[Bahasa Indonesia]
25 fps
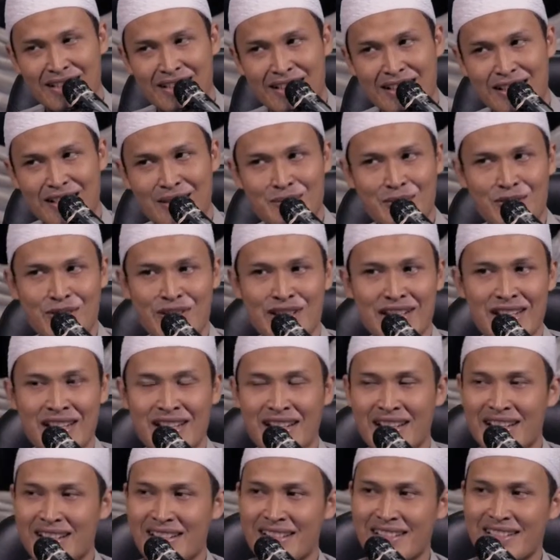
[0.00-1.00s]

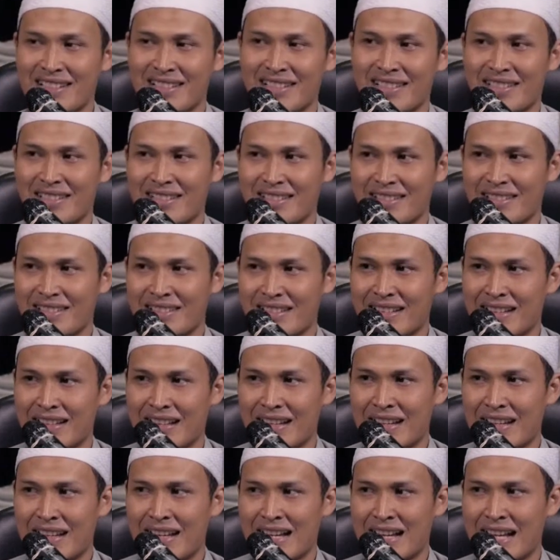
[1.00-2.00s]
Kemudian
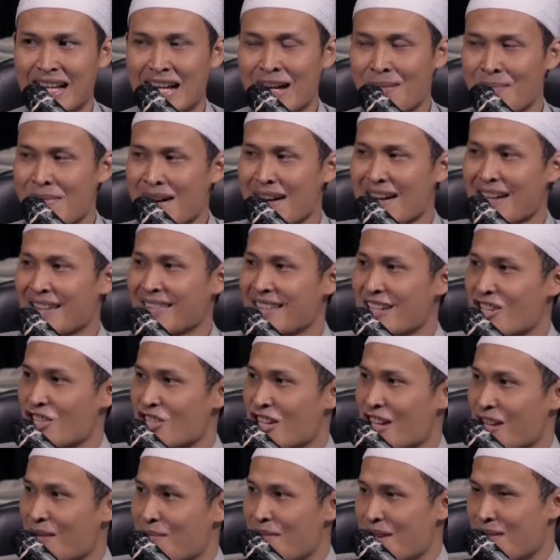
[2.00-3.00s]
apa kata
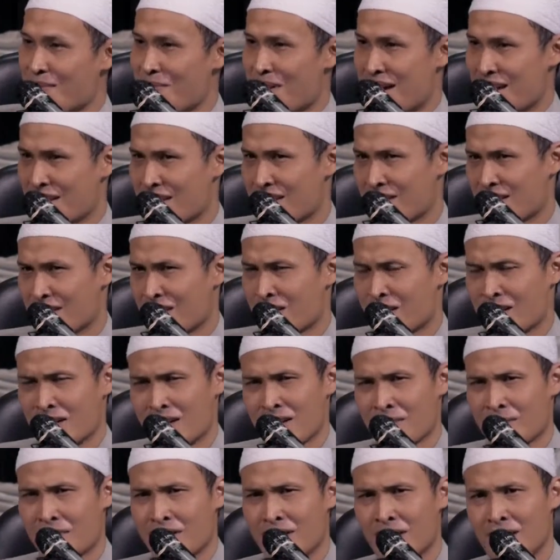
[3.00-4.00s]
Syekh bin Bas
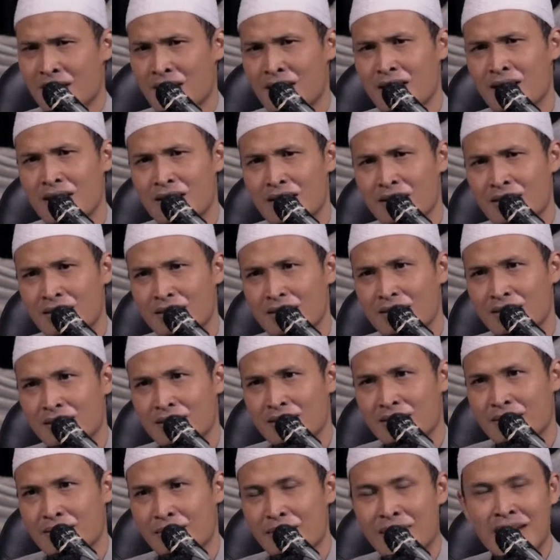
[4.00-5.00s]
rahimahullah?
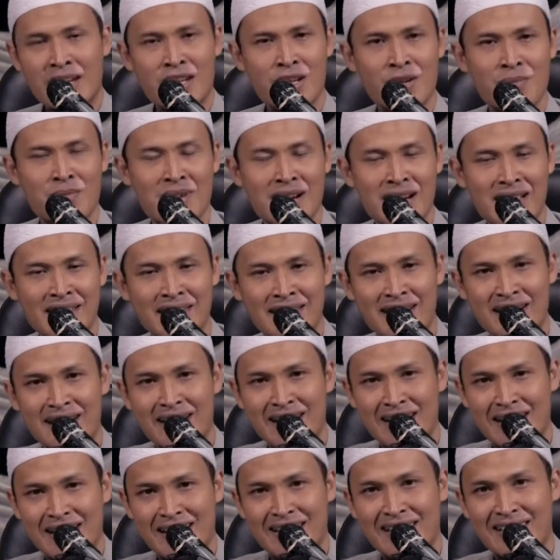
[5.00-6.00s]
Beliau
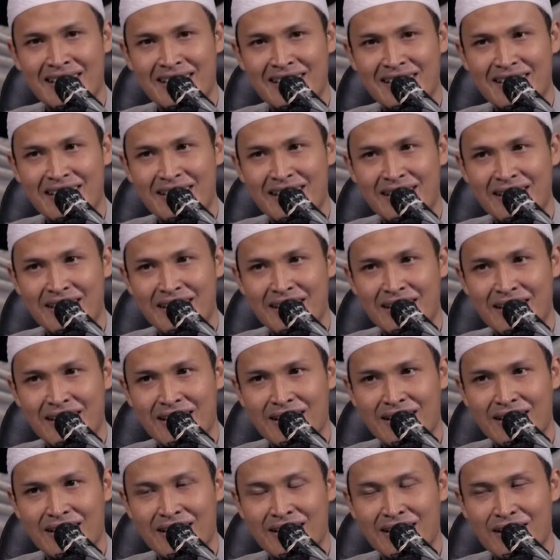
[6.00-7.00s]
mengatakan,
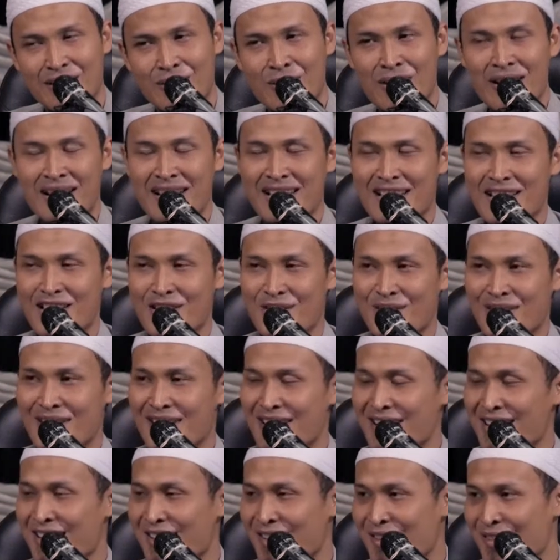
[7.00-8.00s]
"Wahai
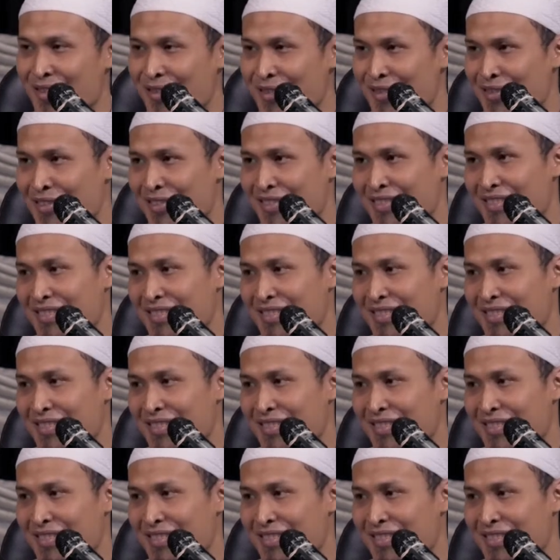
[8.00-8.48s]
saudaraku,